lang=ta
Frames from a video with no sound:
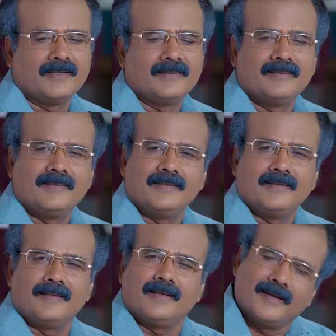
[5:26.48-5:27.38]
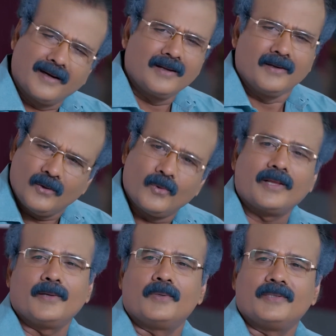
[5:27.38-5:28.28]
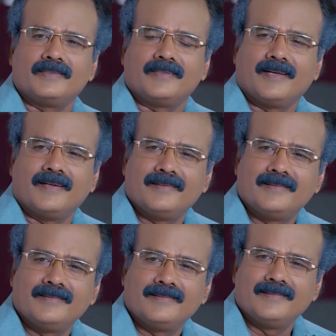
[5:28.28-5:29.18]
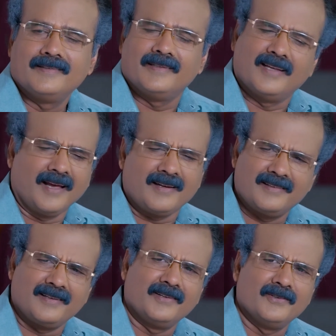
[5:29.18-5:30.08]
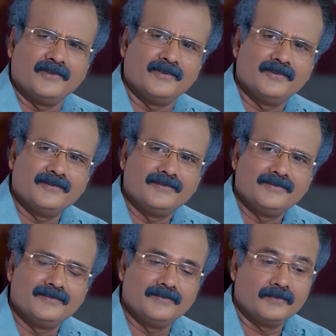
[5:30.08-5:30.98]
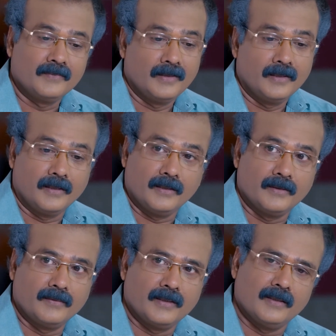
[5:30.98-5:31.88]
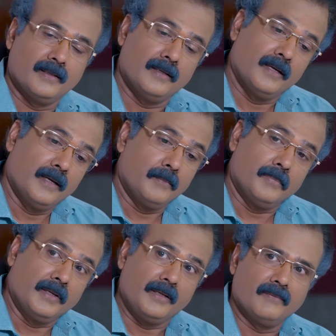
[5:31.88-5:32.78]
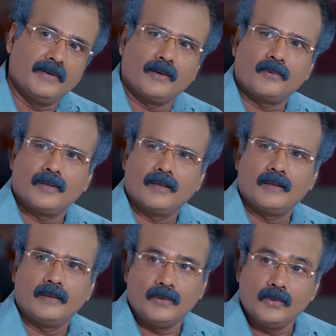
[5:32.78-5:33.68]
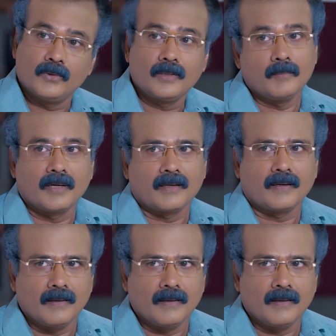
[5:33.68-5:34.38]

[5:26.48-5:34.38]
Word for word: சீதா என்னால இன்னும் உழைக்க முடியும் சீதா யாருக்கு தெரியும் இதை விட பெரிய வீடா கூட இன்னொன்னு